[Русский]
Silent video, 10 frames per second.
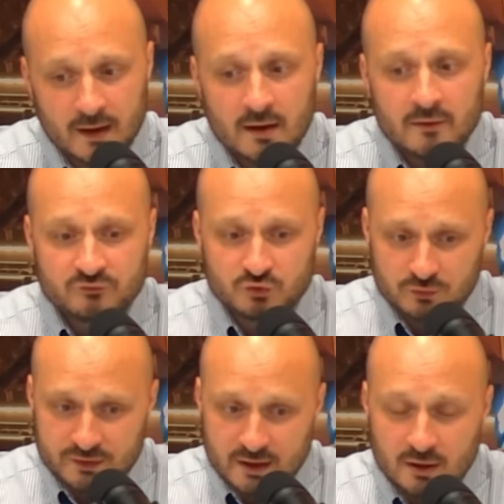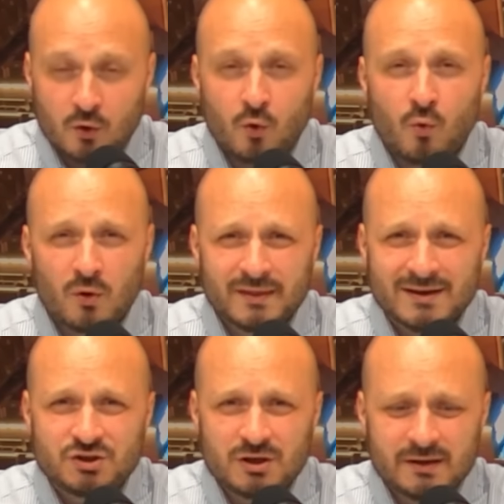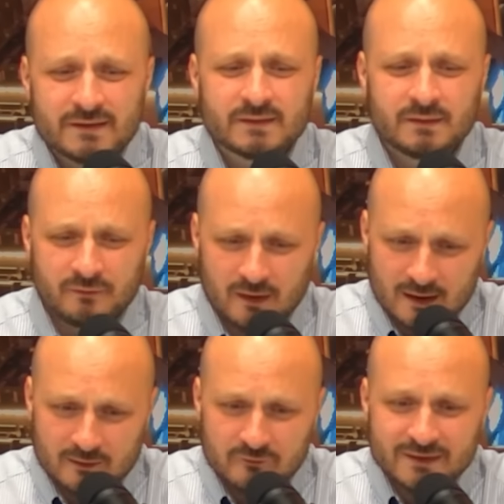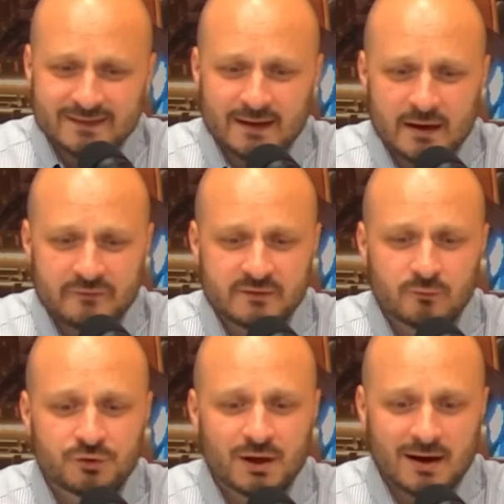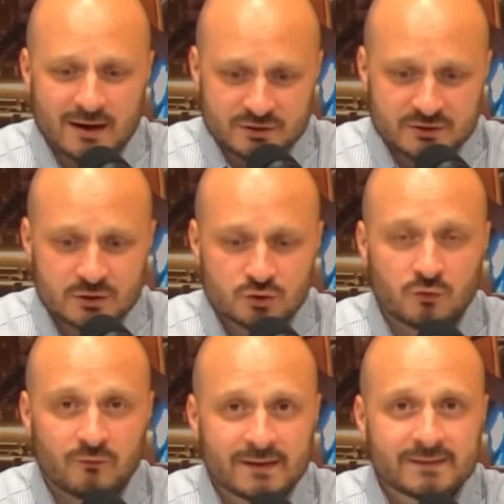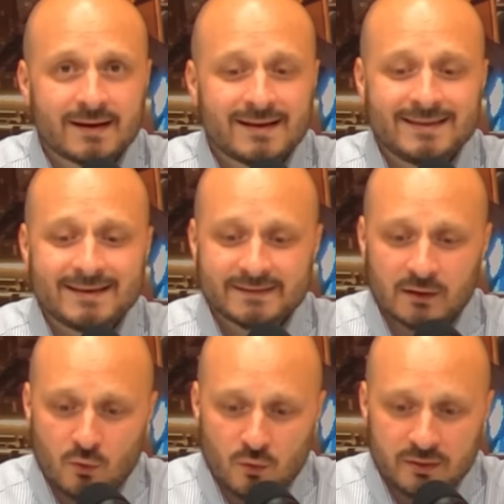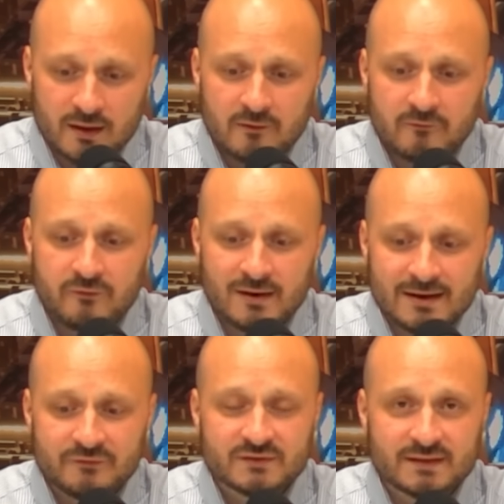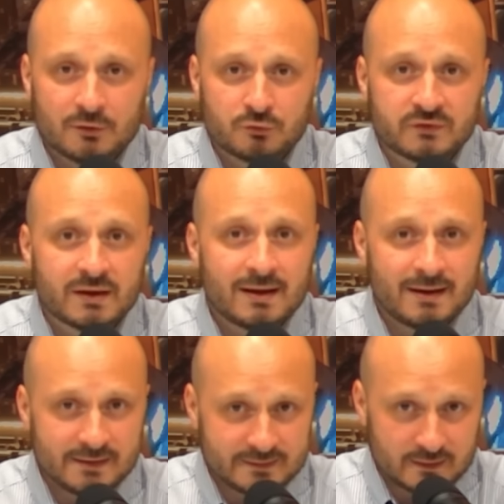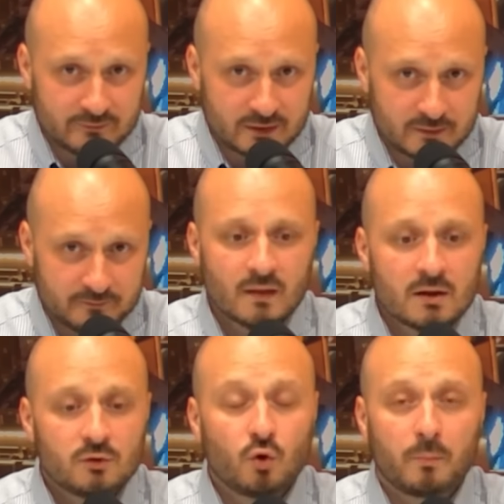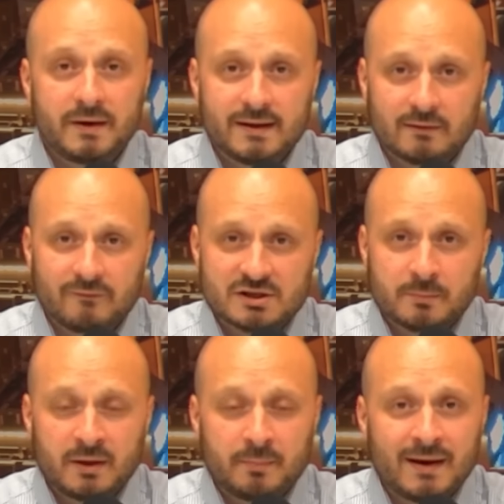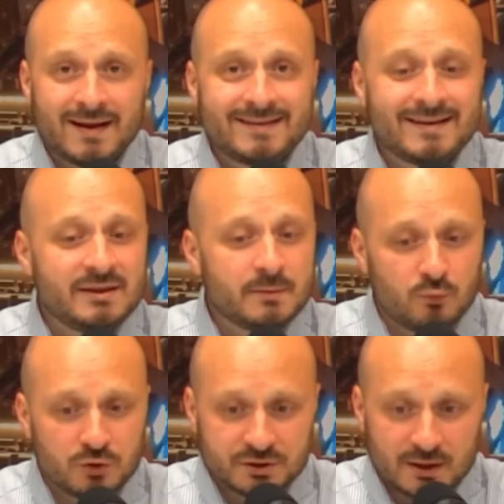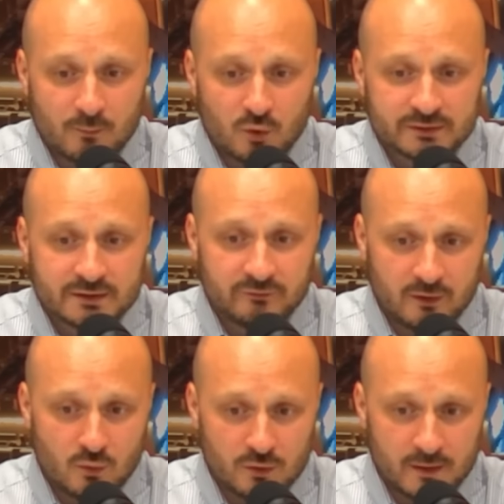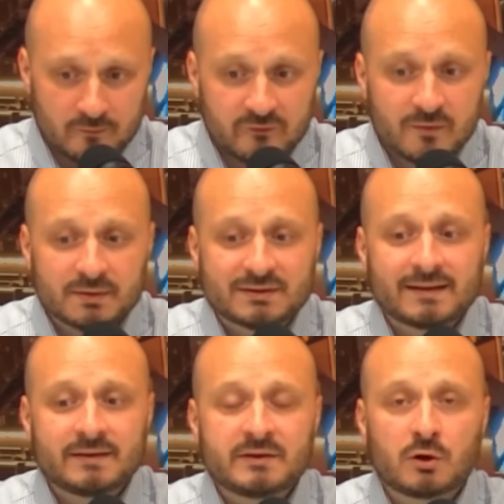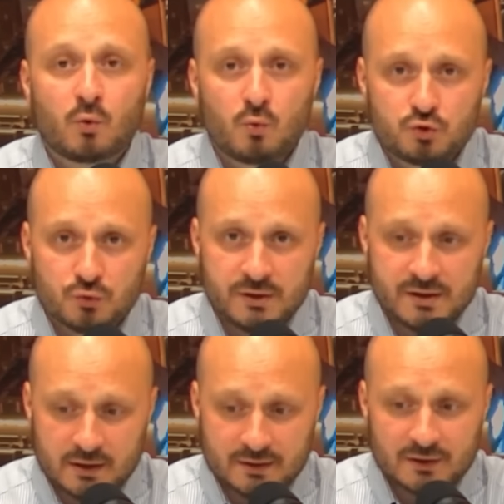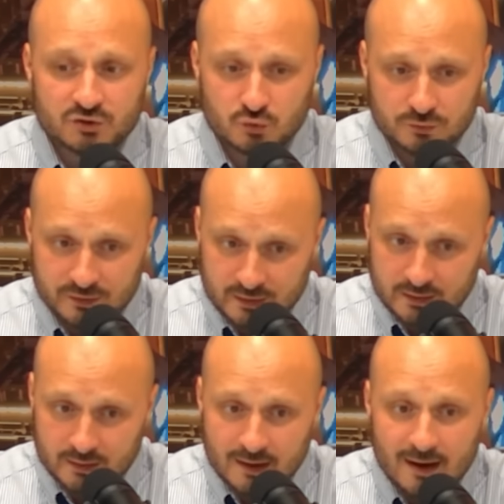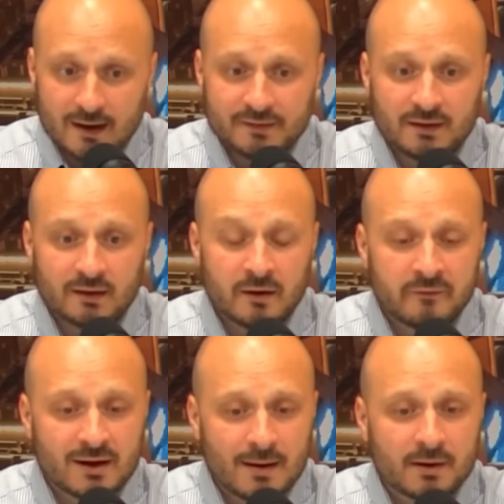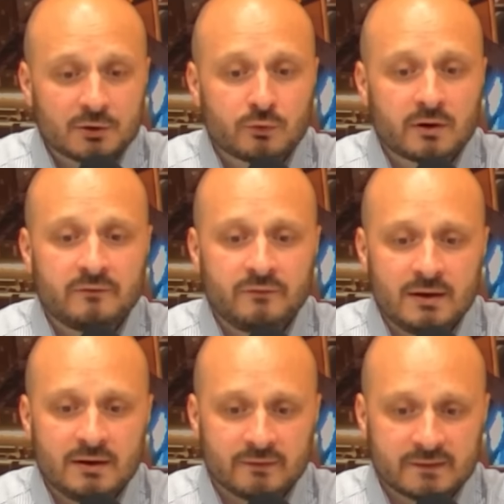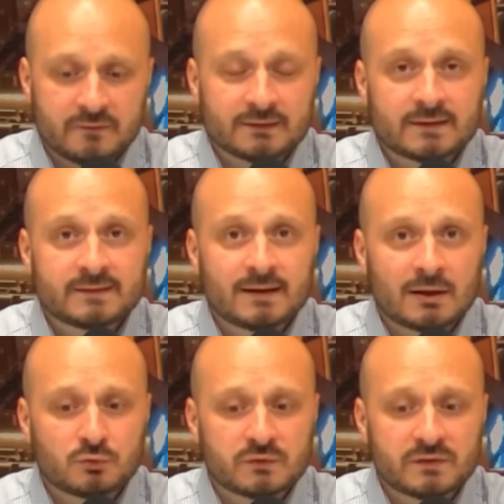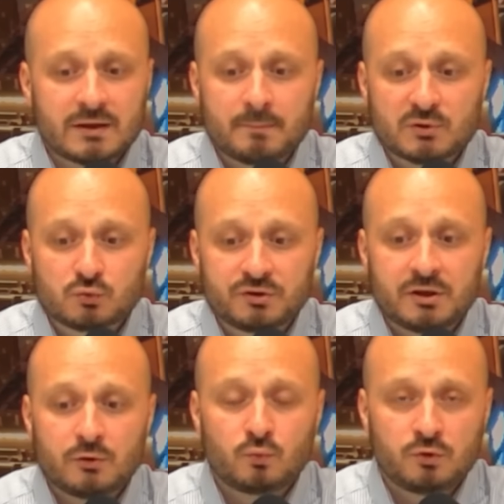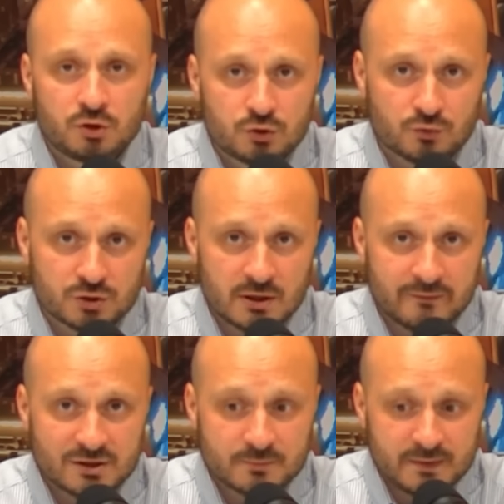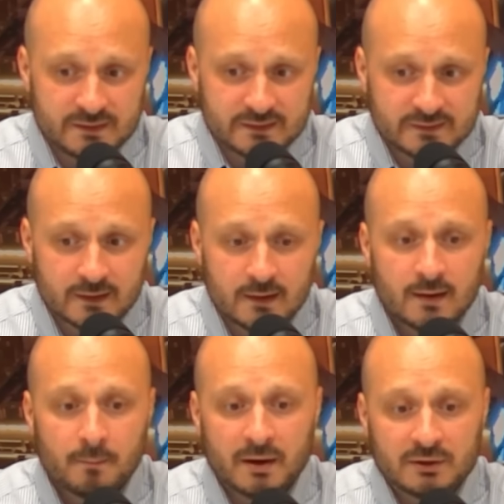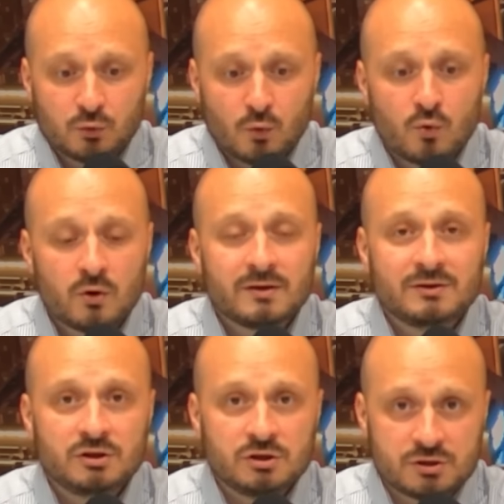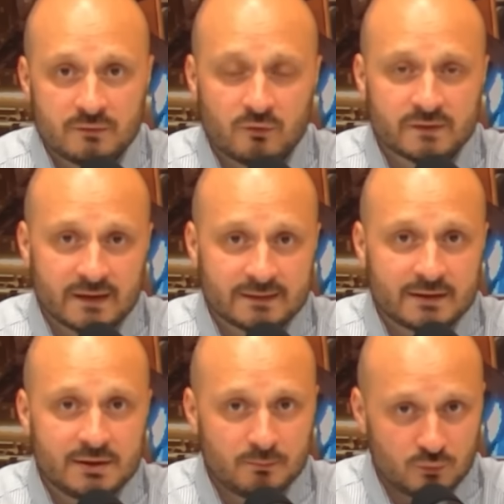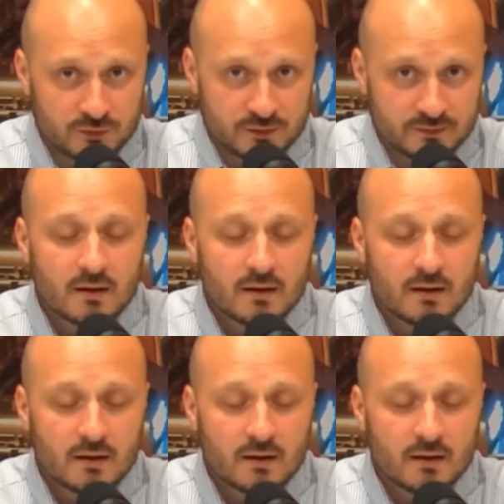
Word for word: В суде года через два вы, скорее всего, докажете, что вас незаконно ввели в статус рисковых но при этом ваше предприятие не будет работать два года. Вы потратите кучу денег на суды, а налоговикам, которые ввели вас в этот статус и по сути уничтожили ваш бизнес, по итогу ничего за это не будет.